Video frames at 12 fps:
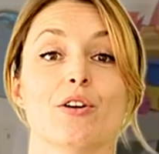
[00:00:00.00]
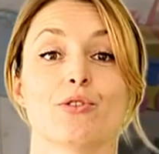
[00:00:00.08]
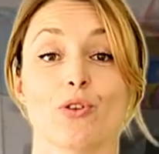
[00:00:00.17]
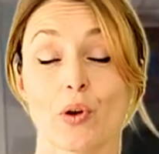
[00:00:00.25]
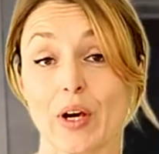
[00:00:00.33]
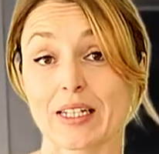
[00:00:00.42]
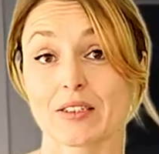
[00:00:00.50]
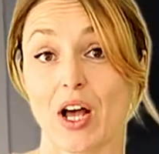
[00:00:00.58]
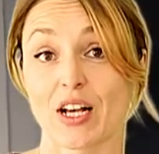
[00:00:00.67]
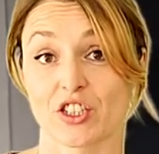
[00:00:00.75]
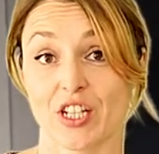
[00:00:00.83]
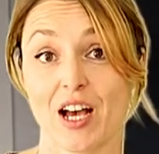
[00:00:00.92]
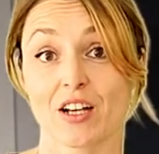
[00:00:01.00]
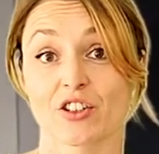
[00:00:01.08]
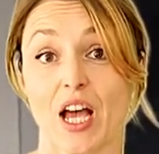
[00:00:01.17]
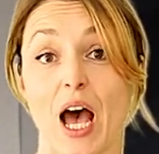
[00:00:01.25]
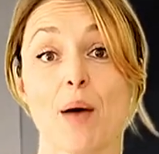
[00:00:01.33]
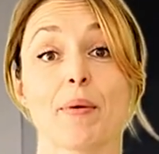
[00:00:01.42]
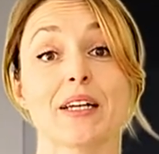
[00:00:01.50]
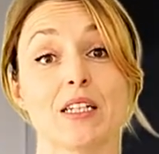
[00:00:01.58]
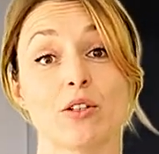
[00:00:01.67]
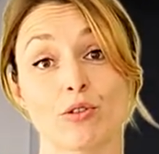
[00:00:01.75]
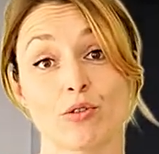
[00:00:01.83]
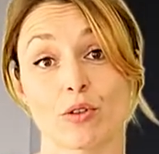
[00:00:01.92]
Sur le restant à charge, après
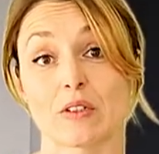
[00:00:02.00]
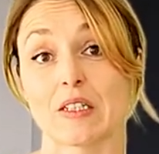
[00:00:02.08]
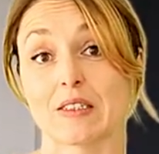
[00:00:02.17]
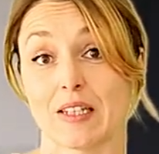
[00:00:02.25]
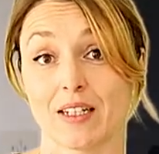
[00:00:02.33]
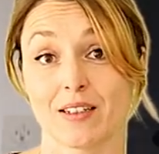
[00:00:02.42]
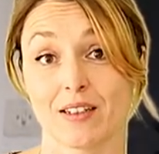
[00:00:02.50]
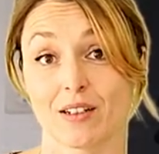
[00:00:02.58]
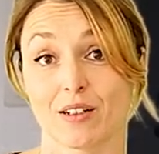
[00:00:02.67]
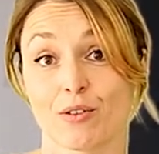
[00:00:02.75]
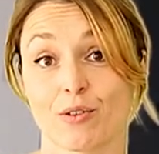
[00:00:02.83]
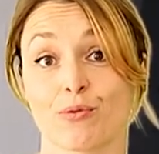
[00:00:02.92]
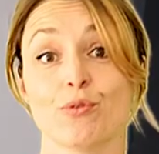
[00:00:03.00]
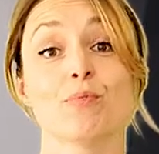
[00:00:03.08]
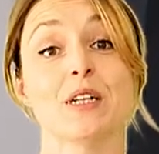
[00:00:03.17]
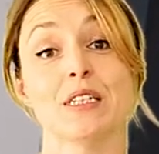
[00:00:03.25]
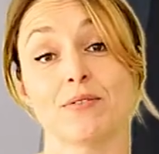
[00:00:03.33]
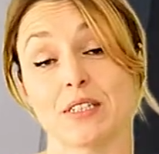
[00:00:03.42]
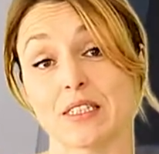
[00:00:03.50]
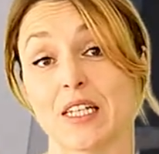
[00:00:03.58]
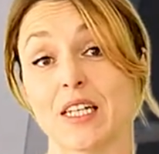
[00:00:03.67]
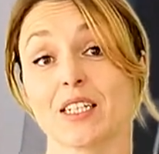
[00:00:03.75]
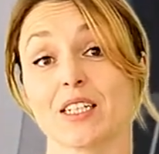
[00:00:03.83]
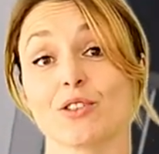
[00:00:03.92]
déduction de ces aides, vous
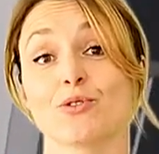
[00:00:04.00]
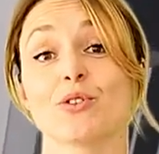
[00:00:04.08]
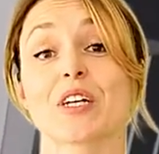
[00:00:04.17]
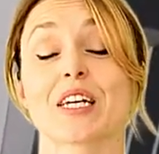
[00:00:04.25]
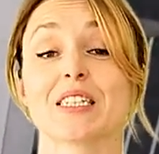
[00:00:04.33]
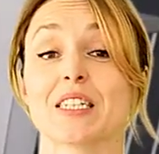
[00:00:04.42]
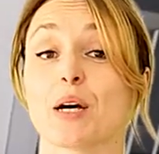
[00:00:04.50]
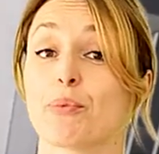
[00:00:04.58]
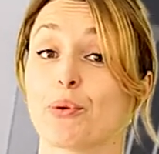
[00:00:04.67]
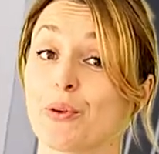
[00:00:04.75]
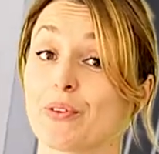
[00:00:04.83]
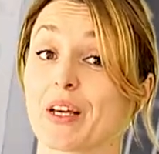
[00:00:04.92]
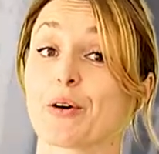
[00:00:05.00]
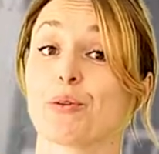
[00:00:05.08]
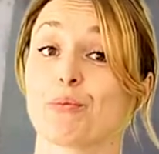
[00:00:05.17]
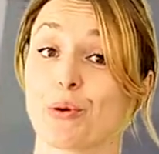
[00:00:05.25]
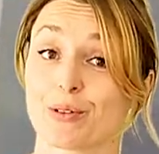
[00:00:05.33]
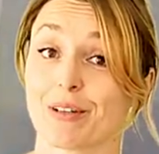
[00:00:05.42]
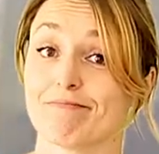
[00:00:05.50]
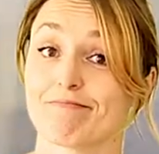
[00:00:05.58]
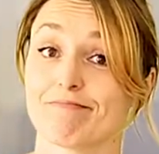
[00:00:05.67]
bénéficiez du crédit d'impôt de 50%.